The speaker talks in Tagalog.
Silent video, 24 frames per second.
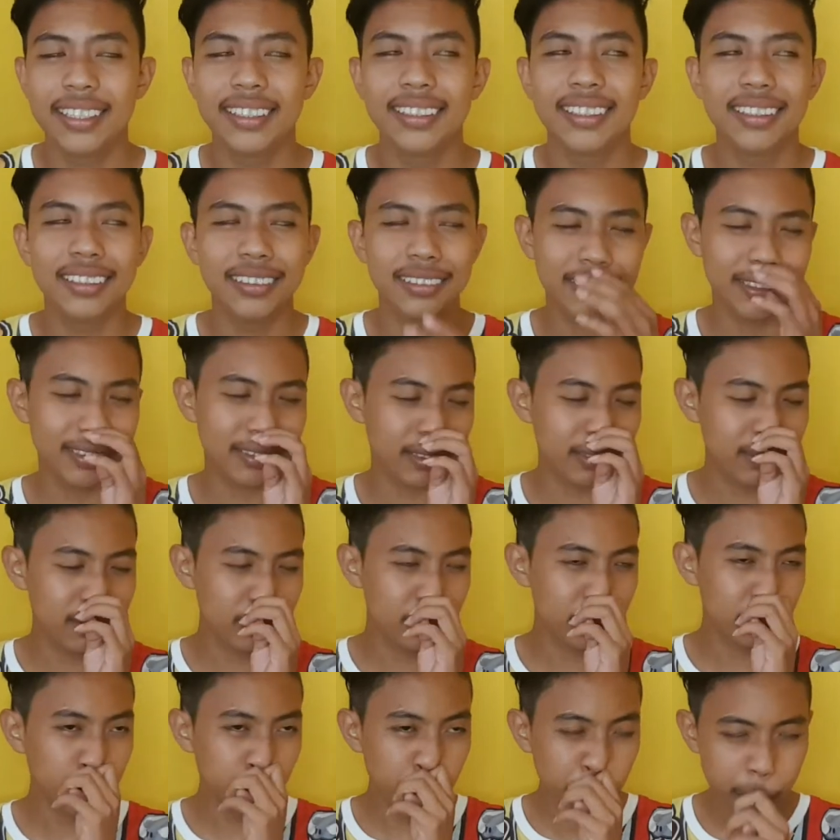Ah, so,
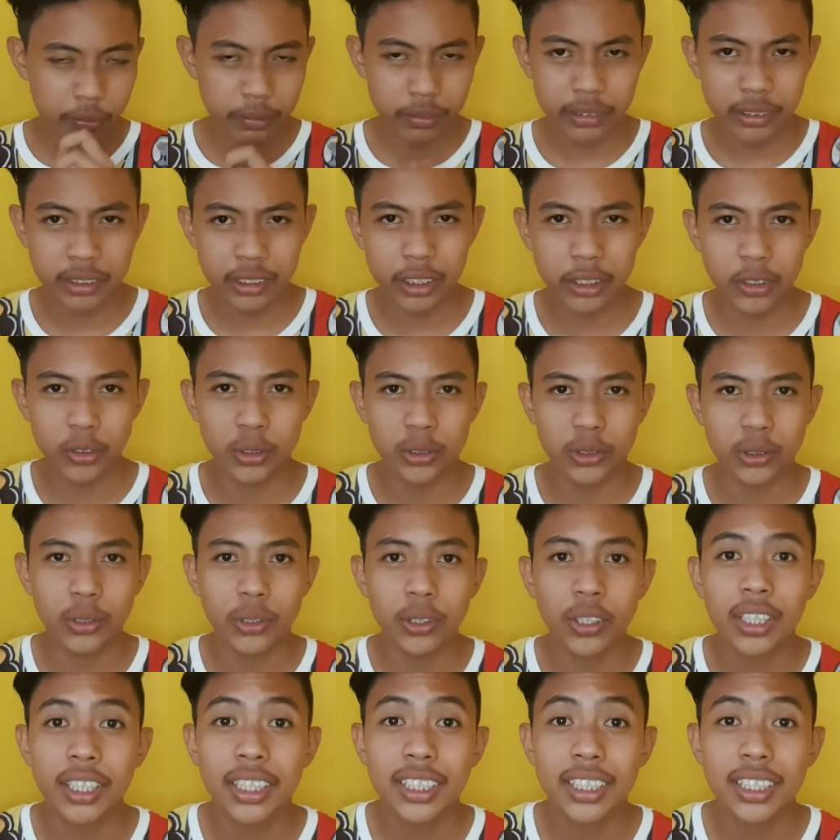sino to?